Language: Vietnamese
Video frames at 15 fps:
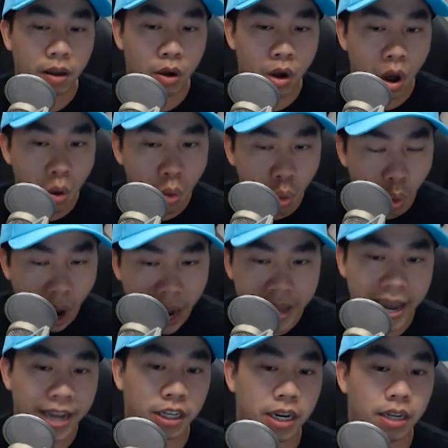nó quá
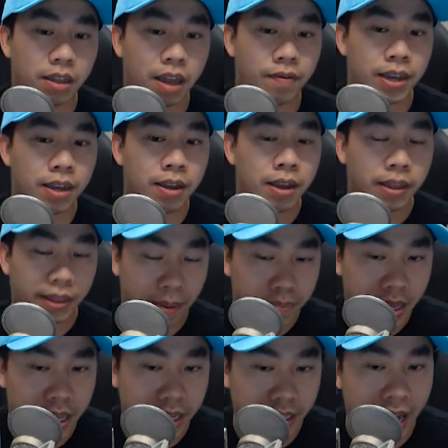giá trị tại vì
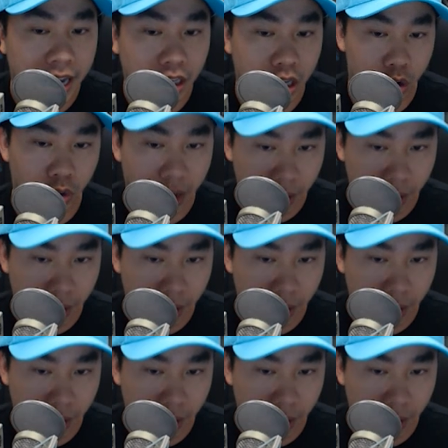tầm nhìn xa chịu